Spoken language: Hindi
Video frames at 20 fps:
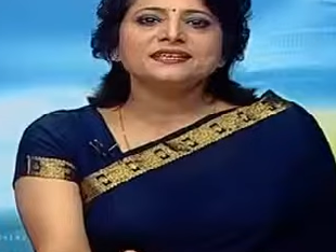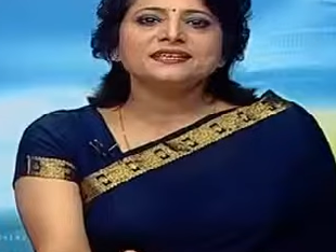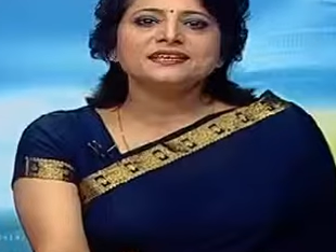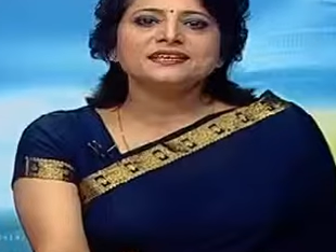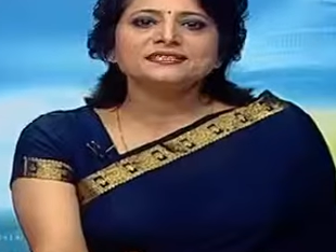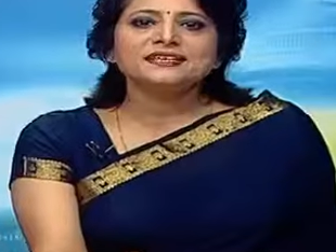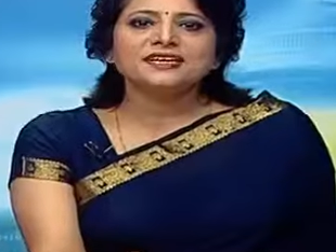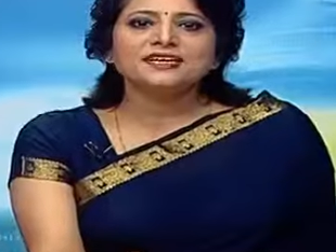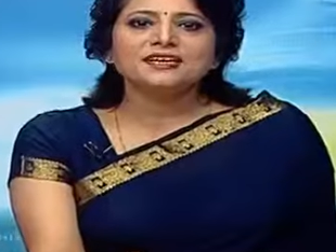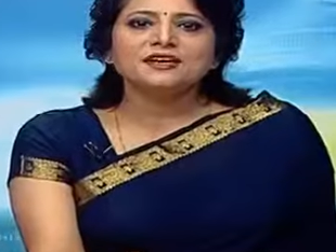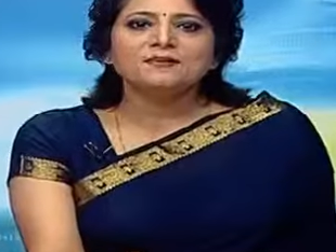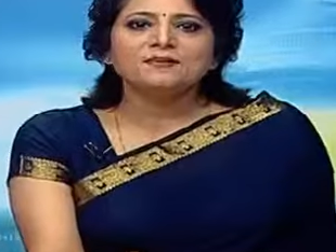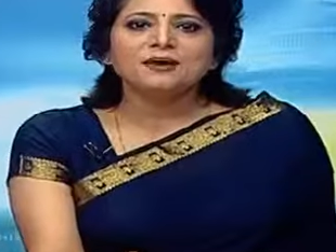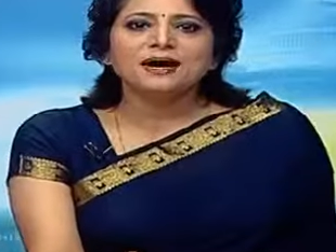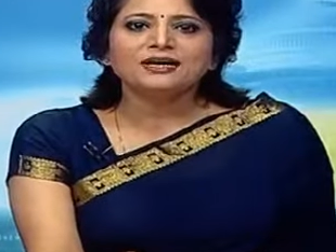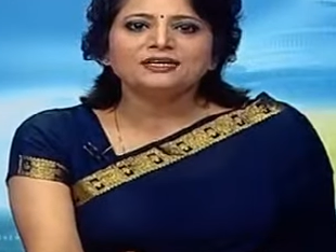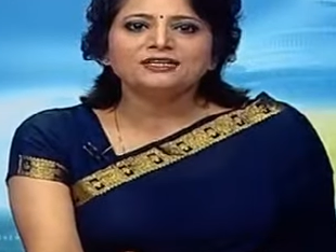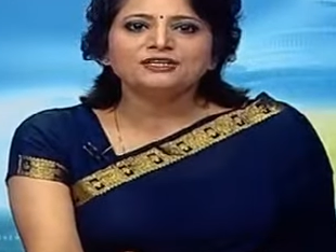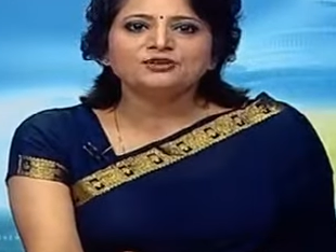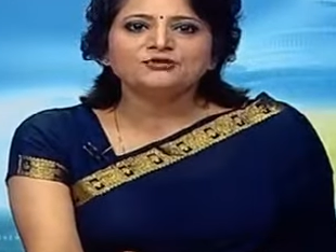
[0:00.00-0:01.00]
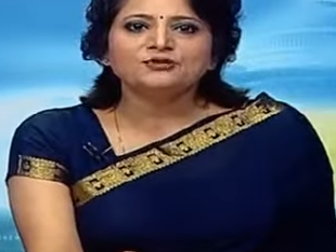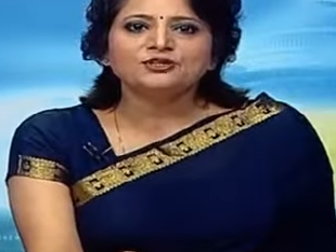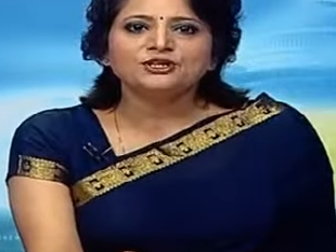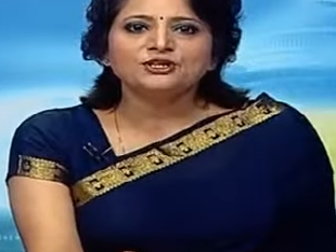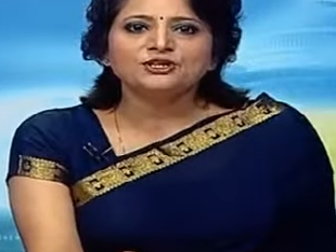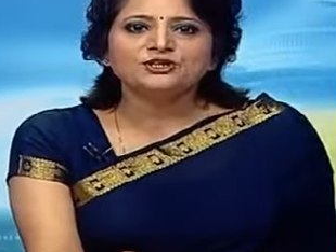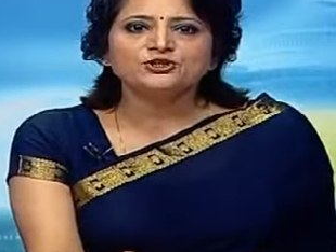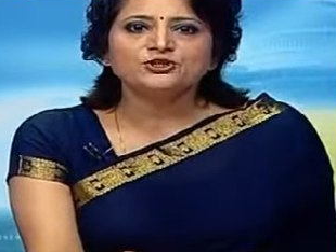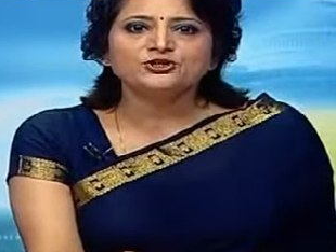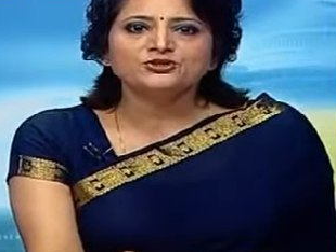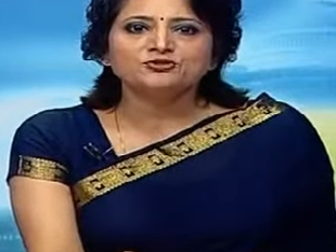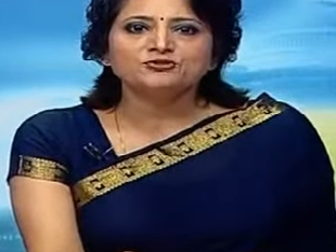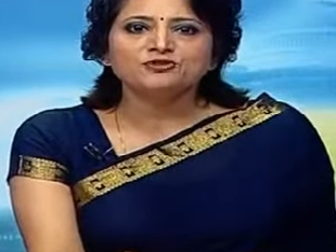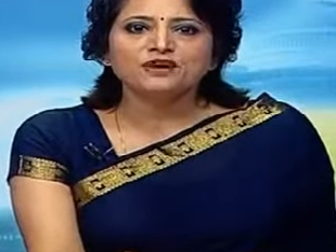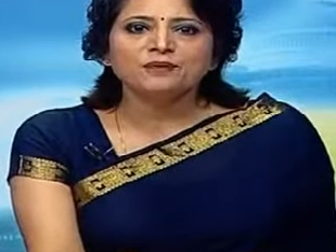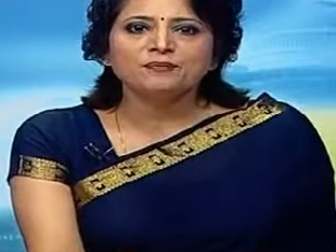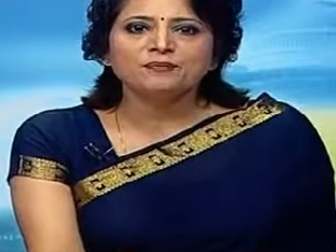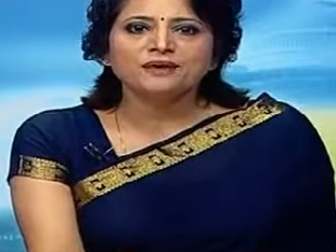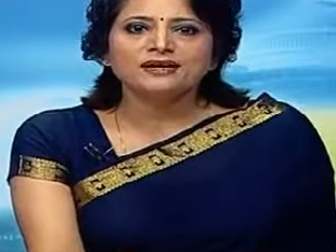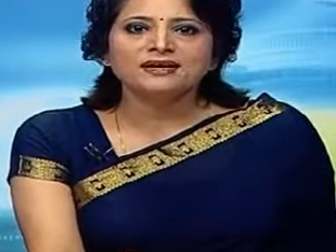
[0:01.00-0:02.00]
किया जाएगा भारतीय विदेश
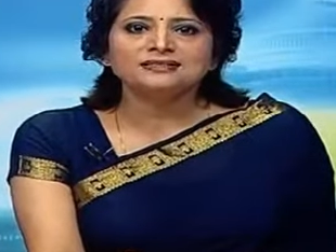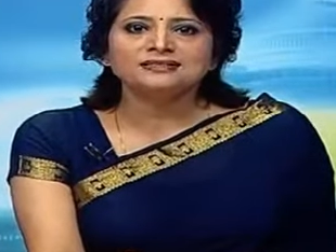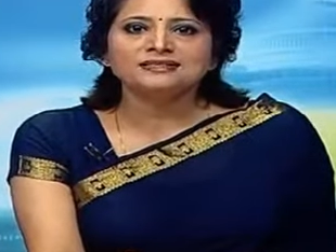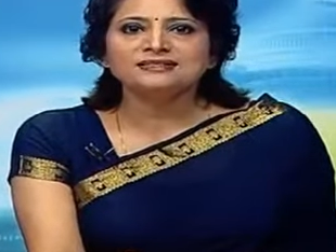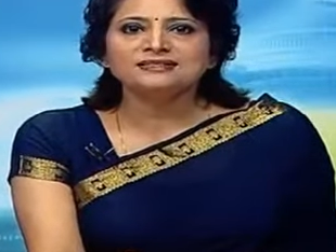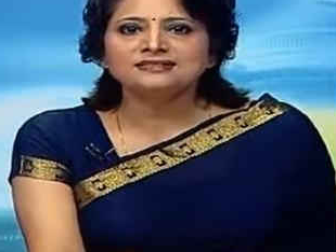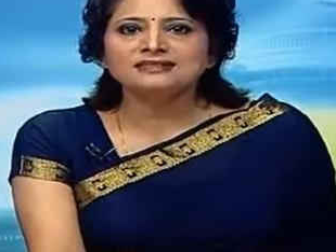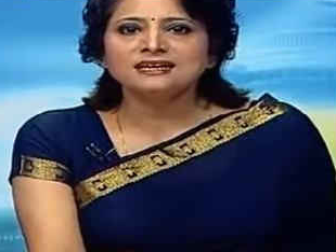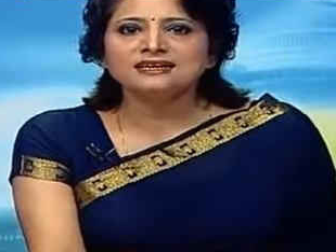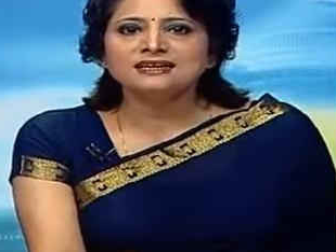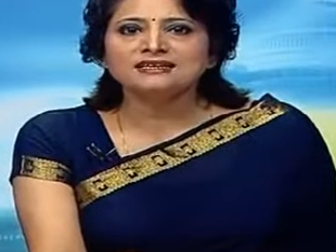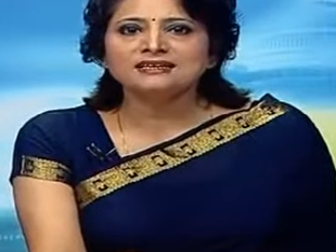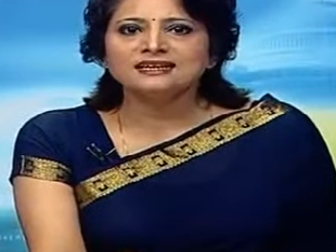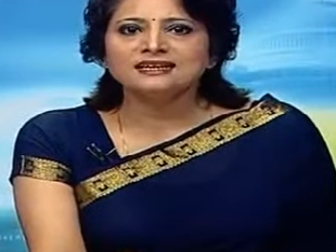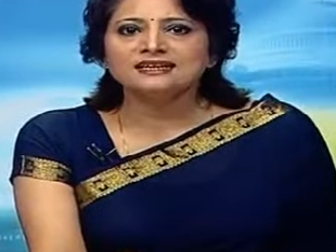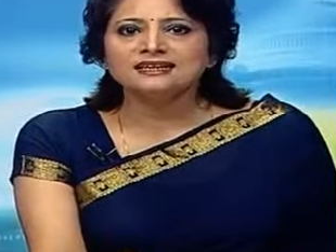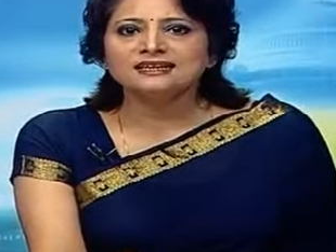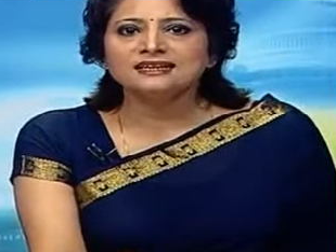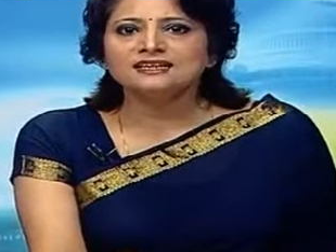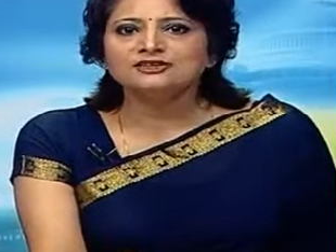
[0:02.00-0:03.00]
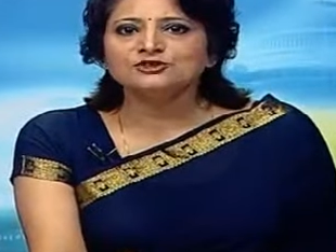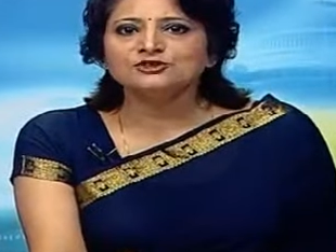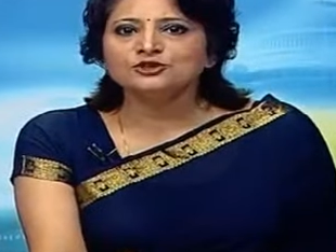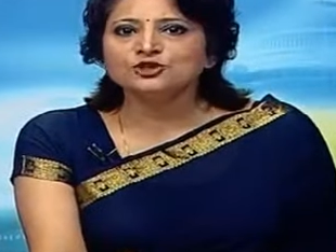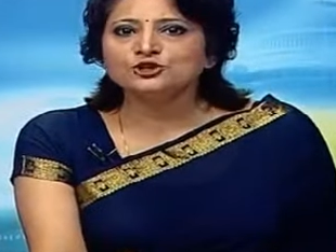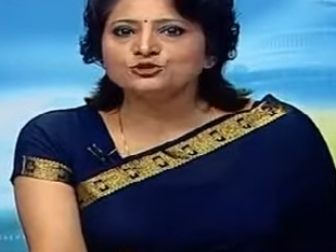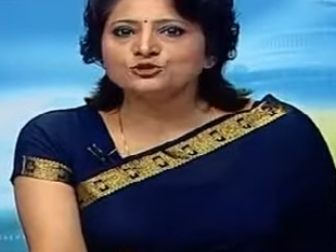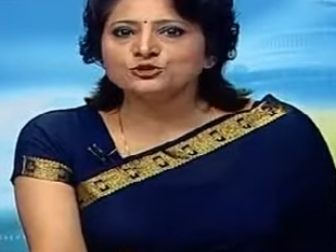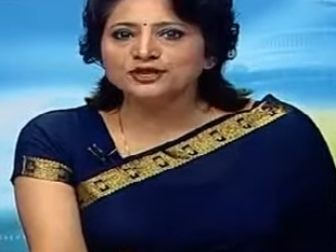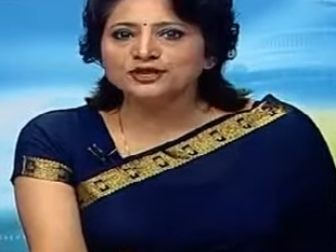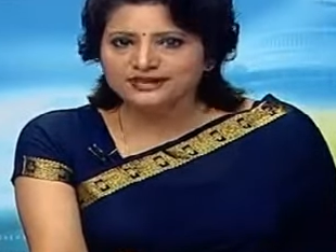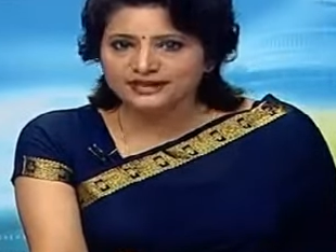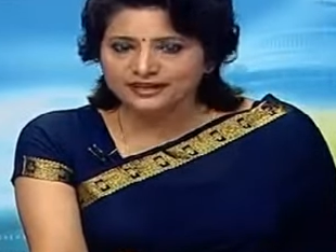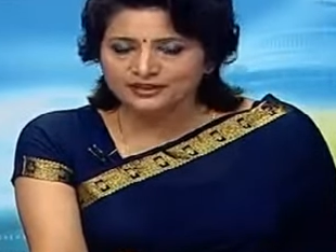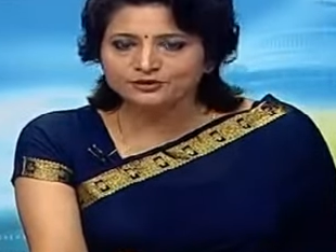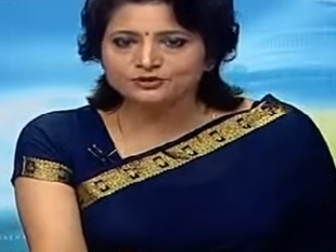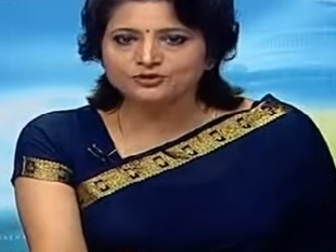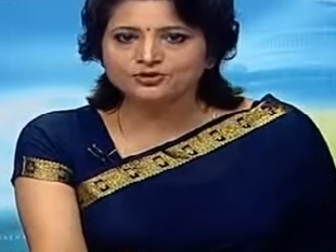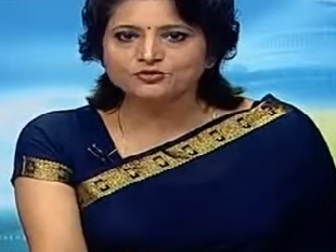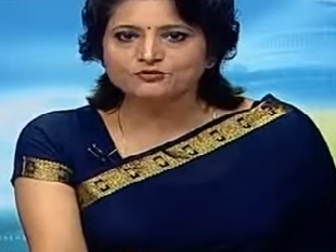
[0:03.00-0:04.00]
व्यापार संस्थान का नया क्षेत्रीय
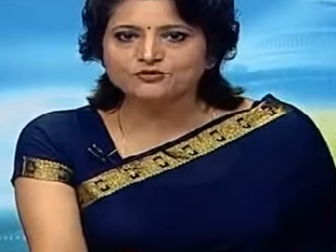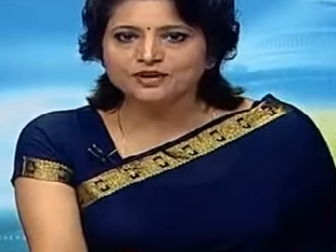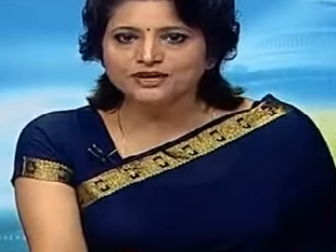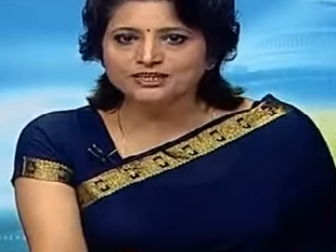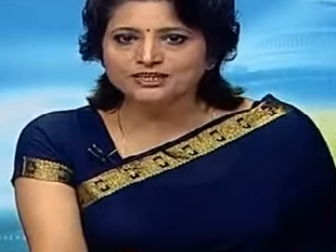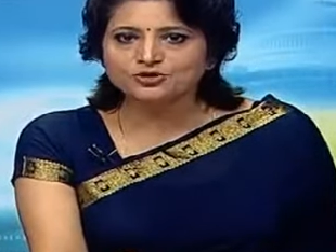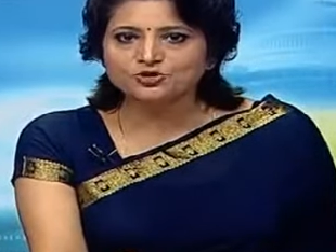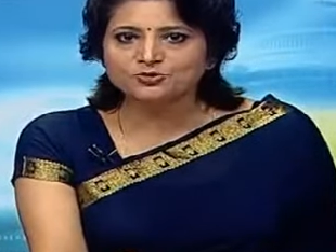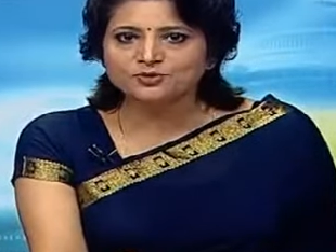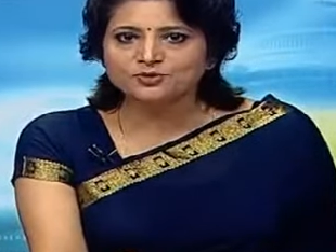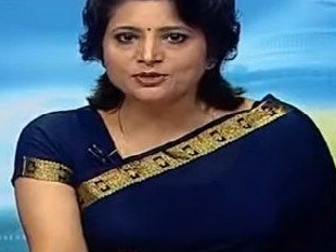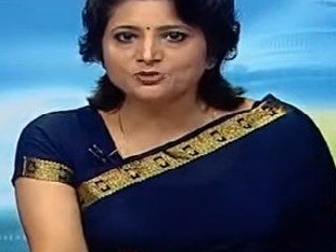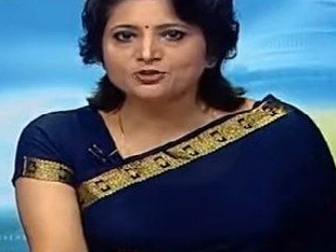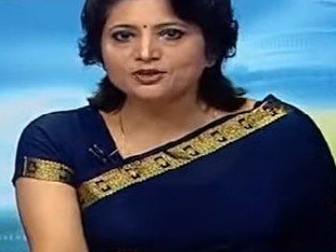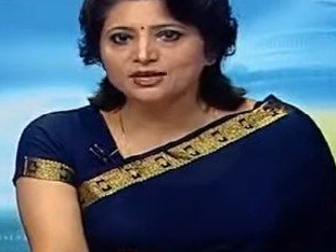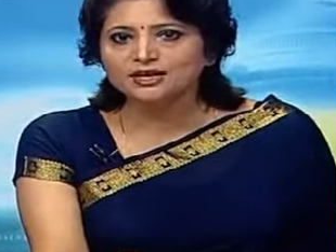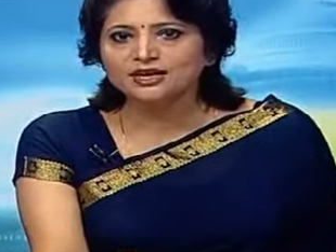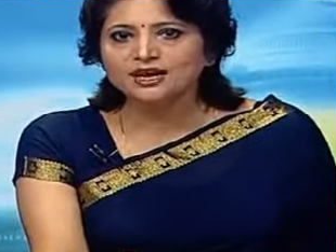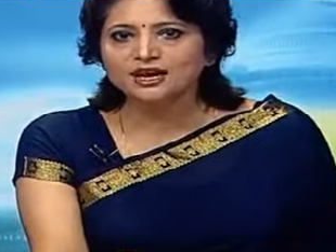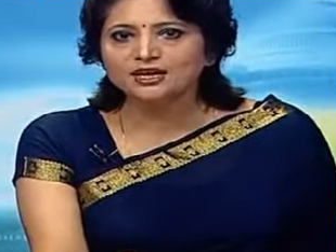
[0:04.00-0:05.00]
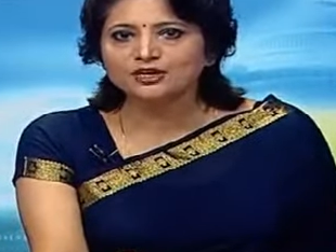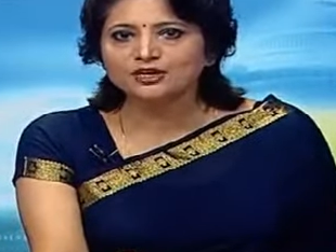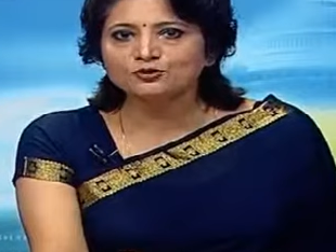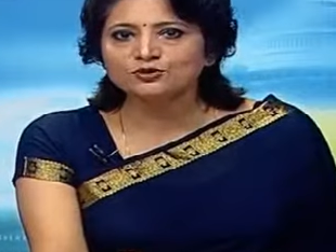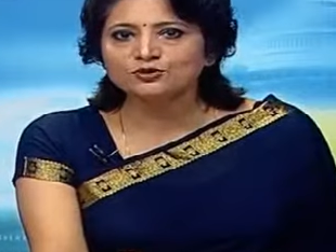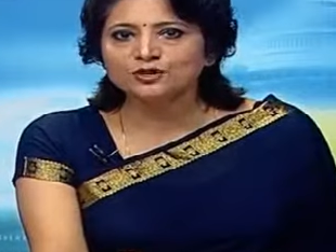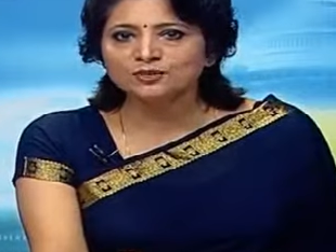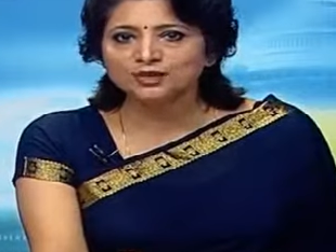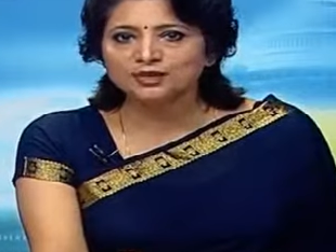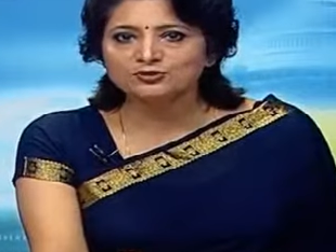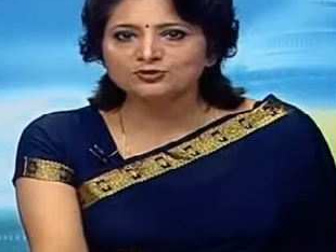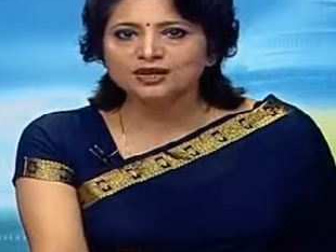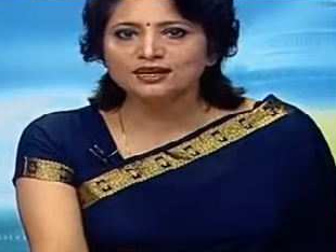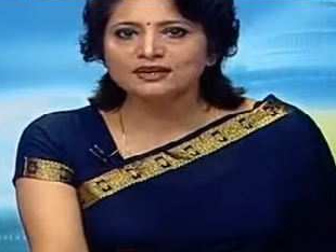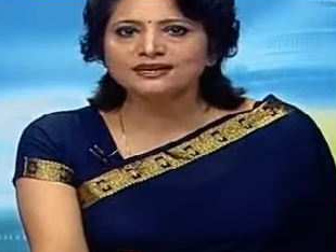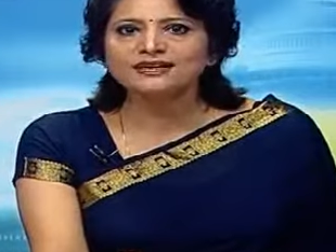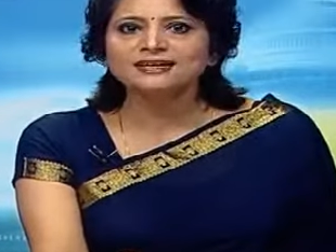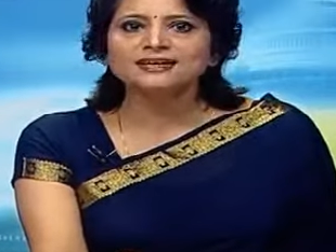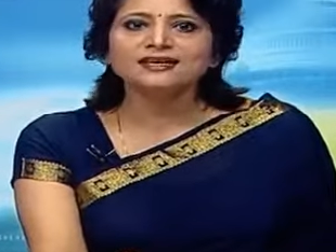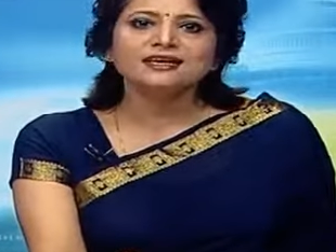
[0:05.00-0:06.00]
केंद्र वाणिज्य मंत्री ने कहा कि उनका
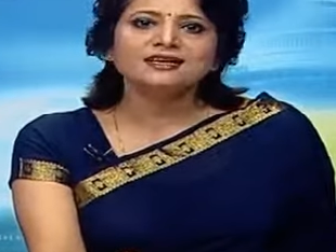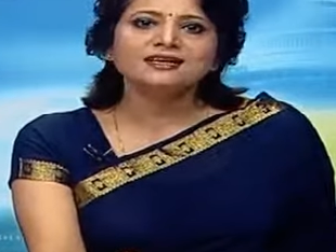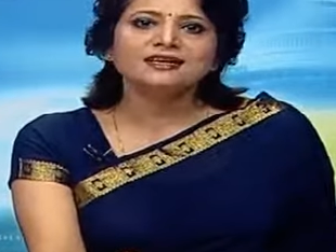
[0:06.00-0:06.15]
मंत्रालय